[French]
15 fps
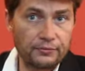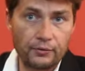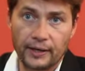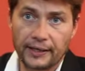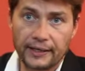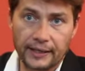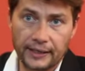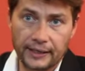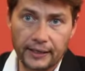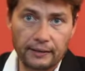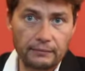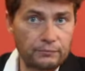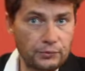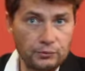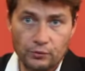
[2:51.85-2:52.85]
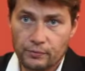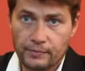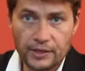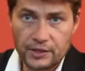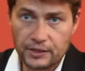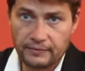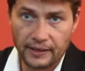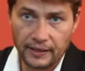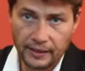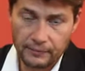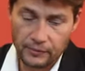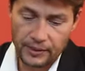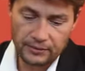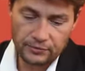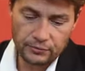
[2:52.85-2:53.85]
il faut l'acquérir, parce que le marché va
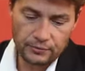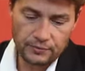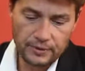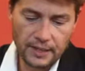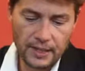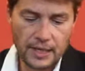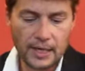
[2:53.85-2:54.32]
clairement là-dessus.